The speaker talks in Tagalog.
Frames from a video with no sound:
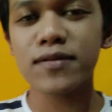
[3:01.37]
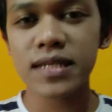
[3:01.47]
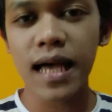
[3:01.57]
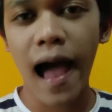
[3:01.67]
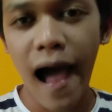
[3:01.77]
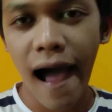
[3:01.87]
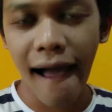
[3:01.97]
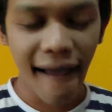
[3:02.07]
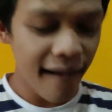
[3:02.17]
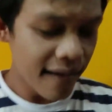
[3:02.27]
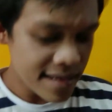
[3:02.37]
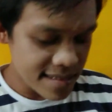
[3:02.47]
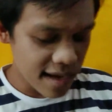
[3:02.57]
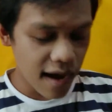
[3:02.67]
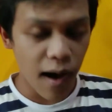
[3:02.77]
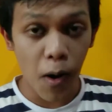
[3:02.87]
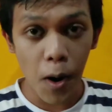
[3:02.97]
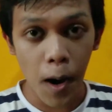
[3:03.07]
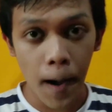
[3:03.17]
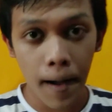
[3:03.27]
po sa uh, sa
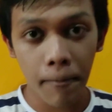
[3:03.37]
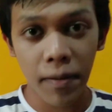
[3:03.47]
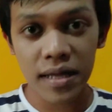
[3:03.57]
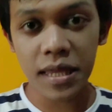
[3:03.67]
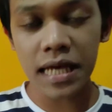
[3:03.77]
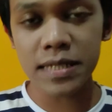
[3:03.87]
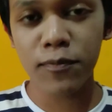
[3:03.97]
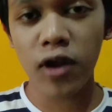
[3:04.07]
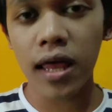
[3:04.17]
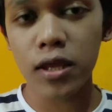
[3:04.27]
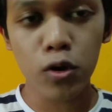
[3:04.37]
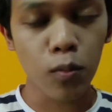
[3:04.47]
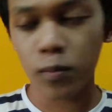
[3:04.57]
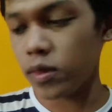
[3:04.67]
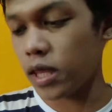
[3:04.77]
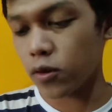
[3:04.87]
pagtest po natin itong,